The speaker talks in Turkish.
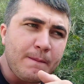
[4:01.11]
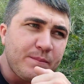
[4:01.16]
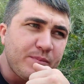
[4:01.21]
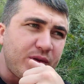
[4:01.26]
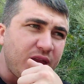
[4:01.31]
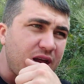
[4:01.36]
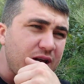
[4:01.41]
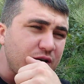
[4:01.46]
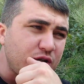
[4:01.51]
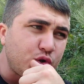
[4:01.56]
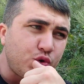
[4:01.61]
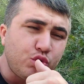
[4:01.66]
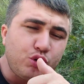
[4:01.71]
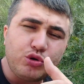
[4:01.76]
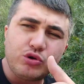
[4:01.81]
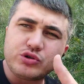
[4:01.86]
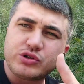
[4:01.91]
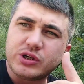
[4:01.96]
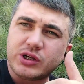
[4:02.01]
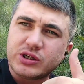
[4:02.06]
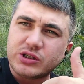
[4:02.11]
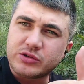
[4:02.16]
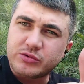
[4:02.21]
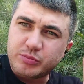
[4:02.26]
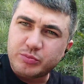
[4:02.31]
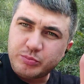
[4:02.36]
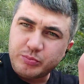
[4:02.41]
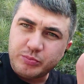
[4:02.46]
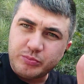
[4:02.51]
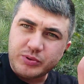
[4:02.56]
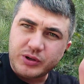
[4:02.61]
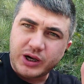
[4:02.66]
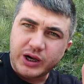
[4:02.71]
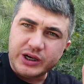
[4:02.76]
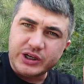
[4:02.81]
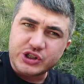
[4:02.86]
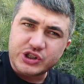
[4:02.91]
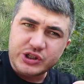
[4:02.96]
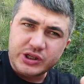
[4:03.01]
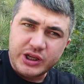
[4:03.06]
Değiştiriyorsanız
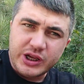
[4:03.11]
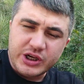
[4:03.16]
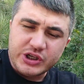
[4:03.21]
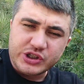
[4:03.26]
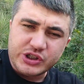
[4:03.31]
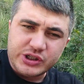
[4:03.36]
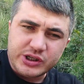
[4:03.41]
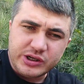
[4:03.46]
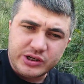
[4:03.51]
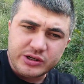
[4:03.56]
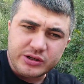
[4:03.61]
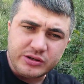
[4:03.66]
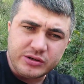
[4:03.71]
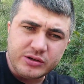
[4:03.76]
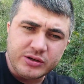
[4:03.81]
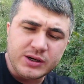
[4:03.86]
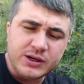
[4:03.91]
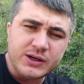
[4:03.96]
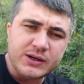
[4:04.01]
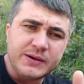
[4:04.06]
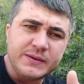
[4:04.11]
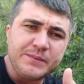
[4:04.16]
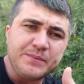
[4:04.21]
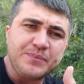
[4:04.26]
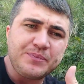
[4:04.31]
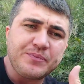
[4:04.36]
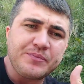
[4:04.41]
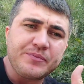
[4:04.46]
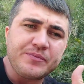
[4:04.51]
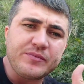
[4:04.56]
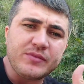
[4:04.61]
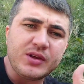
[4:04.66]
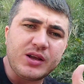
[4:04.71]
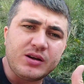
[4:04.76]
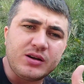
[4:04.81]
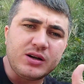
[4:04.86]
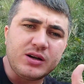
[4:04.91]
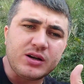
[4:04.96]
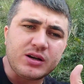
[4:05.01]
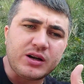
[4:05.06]
kayışı değiştirin.
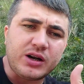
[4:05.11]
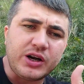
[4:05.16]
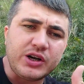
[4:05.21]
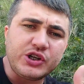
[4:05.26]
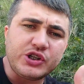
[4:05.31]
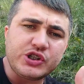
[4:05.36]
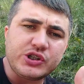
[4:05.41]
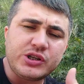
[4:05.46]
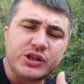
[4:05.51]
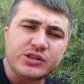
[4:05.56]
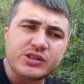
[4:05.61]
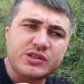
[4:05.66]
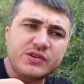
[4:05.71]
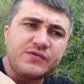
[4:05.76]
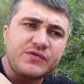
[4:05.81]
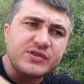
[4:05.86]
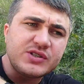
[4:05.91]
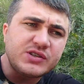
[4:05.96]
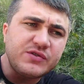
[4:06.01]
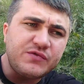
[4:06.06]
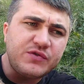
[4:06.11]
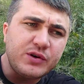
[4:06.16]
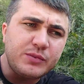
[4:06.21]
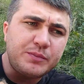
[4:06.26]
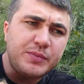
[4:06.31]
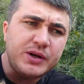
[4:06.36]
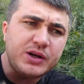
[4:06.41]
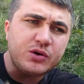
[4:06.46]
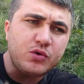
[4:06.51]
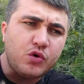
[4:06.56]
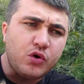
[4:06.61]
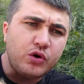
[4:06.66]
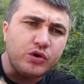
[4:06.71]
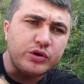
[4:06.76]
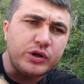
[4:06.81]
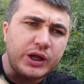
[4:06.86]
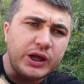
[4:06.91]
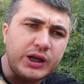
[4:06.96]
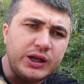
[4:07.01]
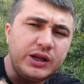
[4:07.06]
E, kayışta 001
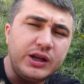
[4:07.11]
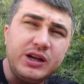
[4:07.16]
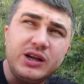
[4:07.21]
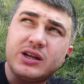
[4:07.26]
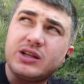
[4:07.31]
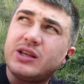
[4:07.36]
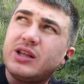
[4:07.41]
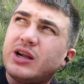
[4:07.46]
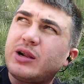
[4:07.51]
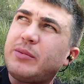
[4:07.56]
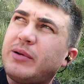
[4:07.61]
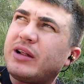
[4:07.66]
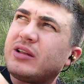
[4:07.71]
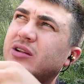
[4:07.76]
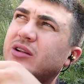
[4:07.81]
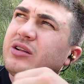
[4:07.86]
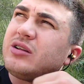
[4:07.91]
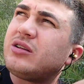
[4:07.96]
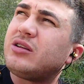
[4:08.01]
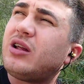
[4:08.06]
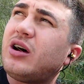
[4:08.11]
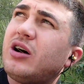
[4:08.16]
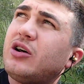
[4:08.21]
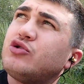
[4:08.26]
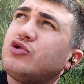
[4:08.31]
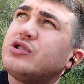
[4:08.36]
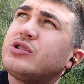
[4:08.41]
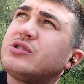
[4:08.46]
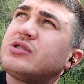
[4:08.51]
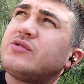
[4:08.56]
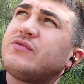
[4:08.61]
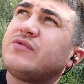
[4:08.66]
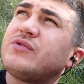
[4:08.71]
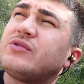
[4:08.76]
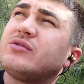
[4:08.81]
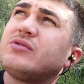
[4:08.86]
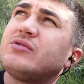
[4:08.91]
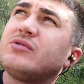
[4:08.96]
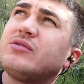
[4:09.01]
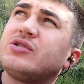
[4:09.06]
koydu 50'liklere. Bende de daha önce
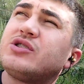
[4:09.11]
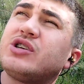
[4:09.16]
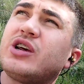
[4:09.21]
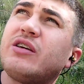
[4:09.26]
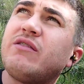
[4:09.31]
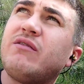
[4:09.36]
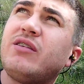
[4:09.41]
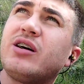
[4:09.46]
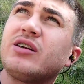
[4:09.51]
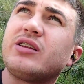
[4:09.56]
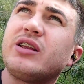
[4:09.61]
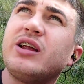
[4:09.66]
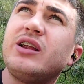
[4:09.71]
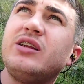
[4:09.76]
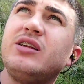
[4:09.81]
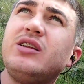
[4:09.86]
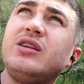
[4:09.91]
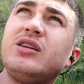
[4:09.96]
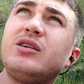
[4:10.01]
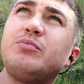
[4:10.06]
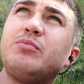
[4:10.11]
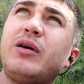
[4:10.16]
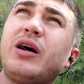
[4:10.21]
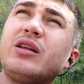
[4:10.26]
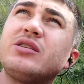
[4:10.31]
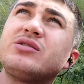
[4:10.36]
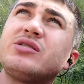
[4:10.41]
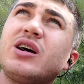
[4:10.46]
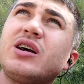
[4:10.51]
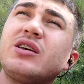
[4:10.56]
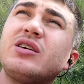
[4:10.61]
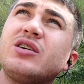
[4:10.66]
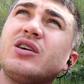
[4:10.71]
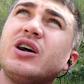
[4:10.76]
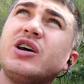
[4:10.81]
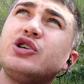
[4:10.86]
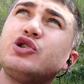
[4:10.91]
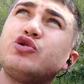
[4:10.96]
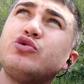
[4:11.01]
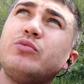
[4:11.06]
0 şey var delilik. Ben sanki
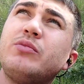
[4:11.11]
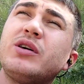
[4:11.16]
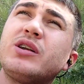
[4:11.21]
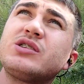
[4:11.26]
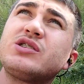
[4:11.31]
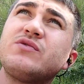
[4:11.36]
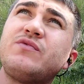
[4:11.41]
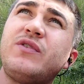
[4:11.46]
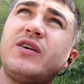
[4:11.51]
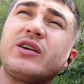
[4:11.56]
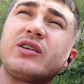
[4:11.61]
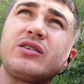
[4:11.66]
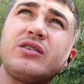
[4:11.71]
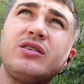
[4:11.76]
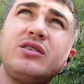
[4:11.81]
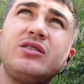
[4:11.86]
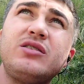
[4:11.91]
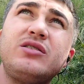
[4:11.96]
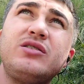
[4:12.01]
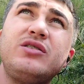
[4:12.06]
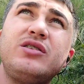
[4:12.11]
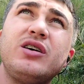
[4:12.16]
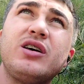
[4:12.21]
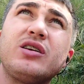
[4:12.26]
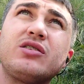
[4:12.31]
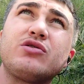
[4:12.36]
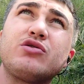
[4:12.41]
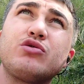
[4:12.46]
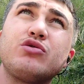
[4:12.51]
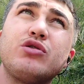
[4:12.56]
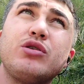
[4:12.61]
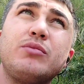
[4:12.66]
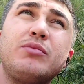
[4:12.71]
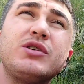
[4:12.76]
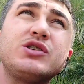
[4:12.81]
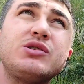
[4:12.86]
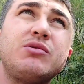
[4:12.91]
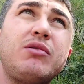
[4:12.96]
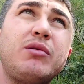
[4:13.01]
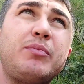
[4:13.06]
kayış numarası farklı diye
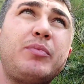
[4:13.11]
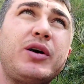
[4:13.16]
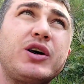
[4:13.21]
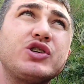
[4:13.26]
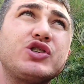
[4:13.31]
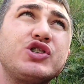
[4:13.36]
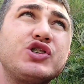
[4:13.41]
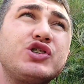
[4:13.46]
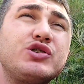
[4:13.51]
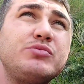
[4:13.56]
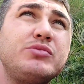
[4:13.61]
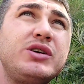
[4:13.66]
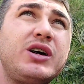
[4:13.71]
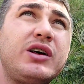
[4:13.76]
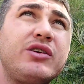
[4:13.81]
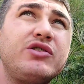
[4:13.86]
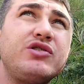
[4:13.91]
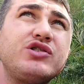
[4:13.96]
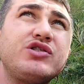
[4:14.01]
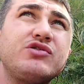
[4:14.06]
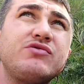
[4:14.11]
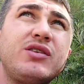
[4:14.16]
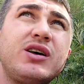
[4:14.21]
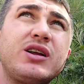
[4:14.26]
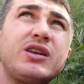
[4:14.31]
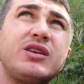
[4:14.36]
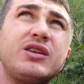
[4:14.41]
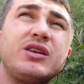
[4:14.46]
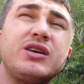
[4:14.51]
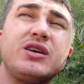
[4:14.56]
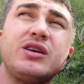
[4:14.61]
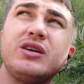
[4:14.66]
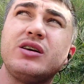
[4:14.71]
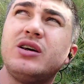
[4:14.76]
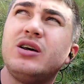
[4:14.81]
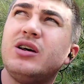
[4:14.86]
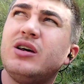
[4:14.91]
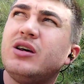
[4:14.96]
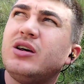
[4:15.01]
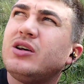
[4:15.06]
hatırlıyorum. Acaba parçacı mı yanlış verdi?
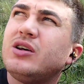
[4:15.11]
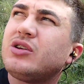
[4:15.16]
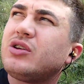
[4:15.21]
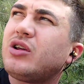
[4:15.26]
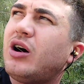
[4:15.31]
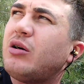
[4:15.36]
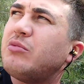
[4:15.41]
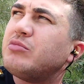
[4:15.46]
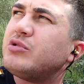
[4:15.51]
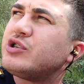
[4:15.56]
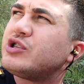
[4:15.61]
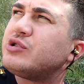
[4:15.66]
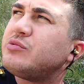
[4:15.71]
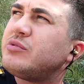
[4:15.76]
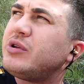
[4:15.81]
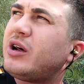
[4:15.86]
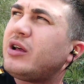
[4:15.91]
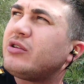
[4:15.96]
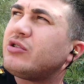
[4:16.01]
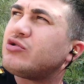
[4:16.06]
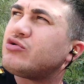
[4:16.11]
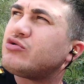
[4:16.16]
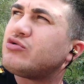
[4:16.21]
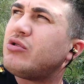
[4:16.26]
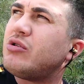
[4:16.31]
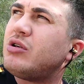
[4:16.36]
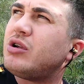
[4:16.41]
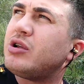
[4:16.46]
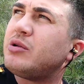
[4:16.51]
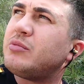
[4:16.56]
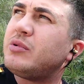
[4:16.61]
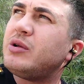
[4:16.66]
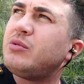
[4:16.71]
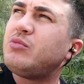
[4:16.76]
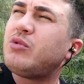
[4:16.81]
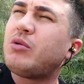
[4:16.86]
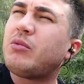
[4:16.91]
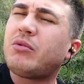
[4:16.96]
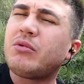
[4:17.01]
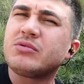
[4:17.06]
Tamirci mi yanlış söyledi?
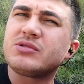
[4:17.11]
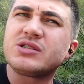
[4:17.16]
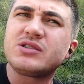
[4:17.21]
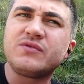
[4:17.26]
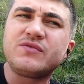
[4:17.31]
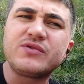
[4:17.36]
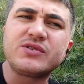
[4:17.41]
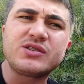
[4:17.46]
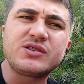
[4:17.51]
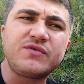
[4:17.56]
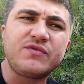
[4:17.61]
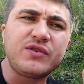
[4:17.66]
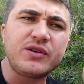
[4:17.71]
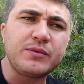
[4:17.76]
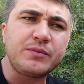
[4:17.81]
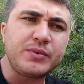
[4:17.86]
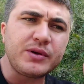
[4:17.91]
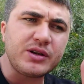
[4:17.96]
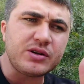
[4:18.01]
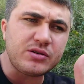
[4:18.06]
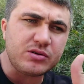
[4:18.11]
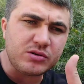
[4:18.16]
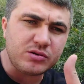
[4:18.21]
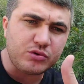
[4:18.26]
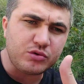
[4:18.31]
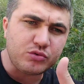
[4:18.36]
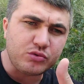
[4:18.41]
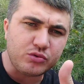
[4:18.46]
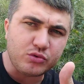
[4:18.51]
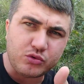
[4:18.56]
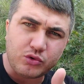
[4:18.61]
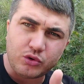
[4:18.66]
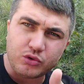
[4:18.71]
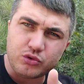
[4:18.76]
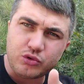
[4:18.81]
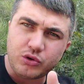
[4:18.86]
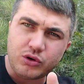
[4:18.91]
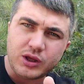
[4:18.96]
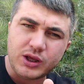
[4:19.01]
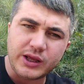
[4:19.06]
Bilmiyorum ama 001
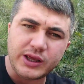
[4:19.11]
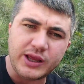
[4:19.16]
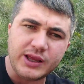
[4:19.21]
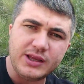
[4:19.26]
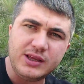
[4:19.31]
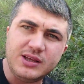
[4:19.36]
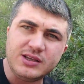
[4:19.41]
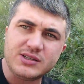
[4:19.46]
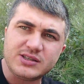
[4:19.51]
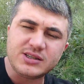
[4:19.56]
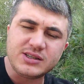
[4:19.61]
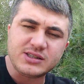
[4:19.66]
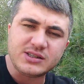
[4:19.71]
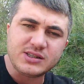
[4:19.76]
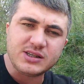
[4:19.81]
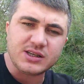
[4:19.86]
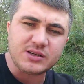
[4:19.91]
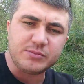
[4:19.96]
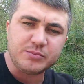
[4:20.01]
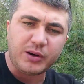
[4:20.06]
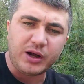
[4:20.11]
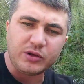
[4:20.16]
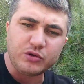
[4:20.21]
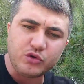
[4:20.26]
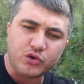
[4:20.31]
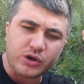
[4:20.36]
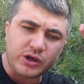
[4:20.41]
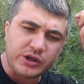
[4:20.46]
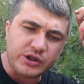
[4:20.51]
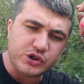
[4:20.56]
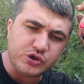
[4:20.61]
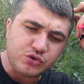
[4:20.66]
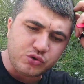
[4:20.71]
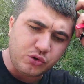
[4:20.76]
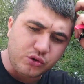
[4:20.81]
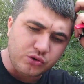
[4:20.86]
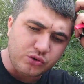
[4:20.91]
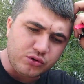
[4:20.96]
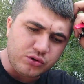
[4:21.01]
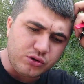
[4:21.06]
kodu olan 50 cc bando kayış
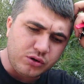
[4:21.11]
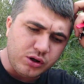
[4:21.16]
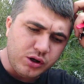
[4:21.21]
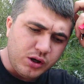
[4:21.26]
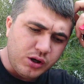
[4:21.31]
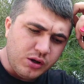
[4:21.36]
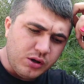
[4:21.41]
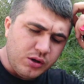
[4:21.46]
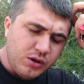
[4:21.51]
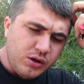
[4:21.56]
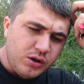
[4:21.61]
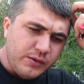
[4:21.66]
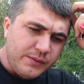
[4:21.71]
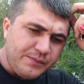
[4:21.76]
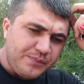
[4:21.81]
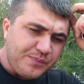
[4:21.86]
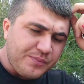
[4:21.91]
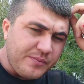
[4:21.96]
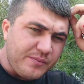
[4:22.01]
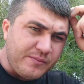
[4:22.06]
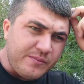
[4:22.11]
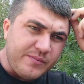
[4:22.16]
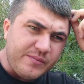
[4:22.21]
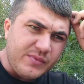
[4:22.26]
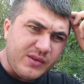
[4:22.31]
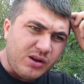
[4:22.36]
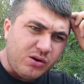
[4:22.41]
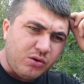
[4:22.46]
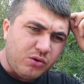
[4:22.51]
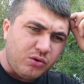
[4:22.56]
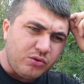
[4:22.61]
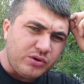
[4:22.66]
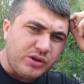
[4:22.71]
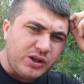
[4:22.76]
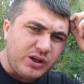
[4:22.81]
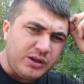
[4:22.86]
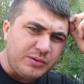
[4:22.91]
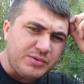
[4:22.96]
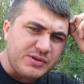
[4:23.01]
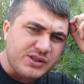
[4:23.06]
koyduk.
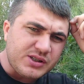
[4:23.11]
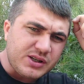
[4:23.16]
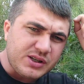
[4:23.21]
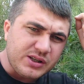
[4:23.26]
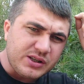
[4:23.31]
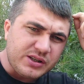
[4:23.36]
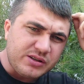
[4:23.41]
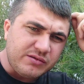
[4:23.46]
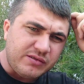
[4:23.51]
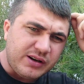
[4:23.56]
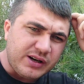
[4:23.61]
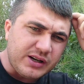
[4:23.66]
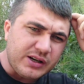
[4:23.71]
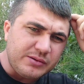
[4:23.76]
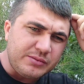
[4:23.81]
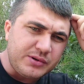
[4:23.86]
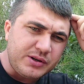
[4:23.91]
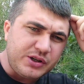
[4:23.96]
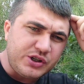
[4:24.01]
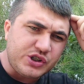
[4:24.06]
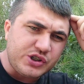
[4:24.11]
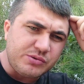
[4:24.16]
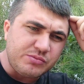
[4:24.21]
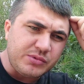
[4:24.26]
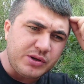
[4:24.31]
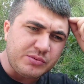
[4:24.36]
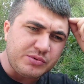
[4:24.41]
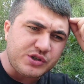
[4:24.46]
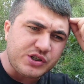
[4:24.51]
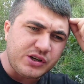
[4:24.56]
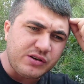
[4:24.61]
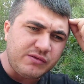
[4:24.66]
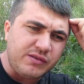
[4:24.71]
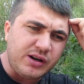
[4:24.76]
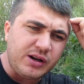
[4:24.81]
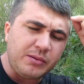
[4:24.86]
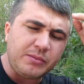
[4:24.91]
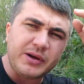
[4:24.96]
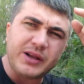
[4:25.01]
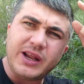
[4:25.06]
Onda da bir sıkıntı var gibi içimde bir şey
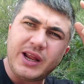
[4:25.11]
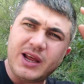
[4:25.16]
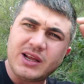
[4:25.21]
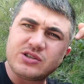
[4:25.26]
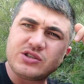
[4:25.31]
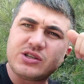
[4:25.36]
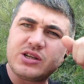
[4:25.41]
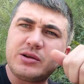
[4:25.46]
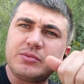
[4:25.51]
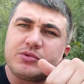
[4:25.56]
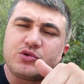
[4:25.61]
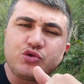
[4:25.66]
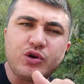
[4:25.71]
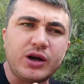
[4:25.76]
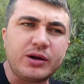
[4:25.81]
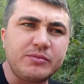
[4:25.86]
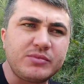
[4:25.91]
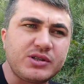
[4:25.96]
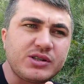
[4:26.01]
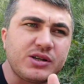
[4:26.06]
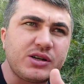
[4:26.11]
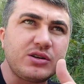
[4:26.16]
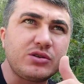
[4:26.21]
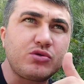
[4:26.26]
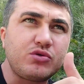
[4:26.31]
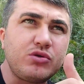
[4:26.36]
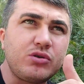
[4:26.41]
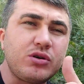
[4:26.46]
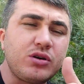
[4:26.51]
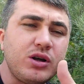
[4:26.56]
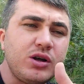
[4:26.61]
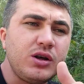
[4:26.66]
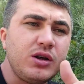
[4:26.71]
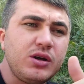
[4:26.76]
var ama neyse şu an bir sıkıntı yok.